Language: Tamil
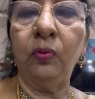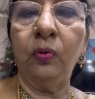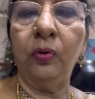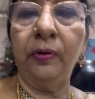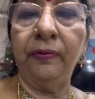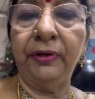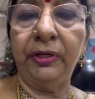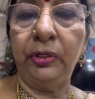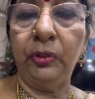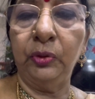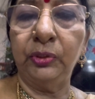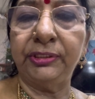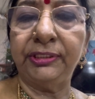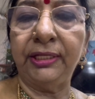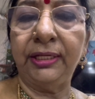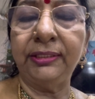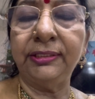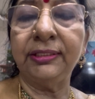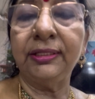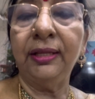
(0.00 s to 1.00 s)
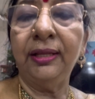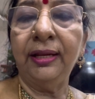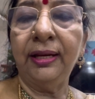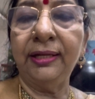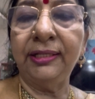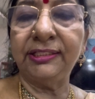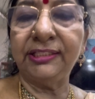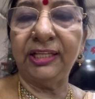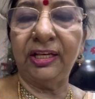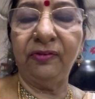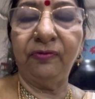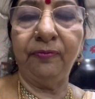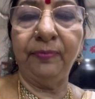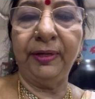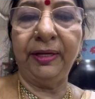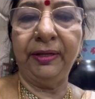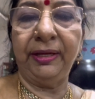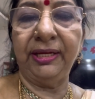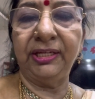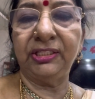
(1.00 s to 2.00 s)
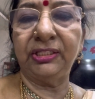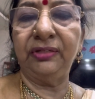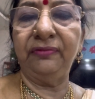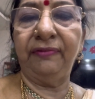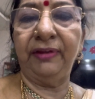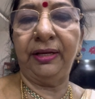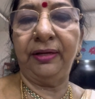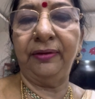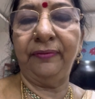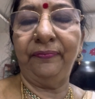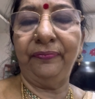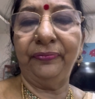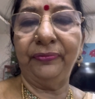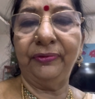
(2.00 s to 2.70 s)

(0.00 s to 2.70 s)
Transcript: ஓவர் டோசேஜ் அண்ட் செல்ஃப் மெடிக்கேஷன் வேணும்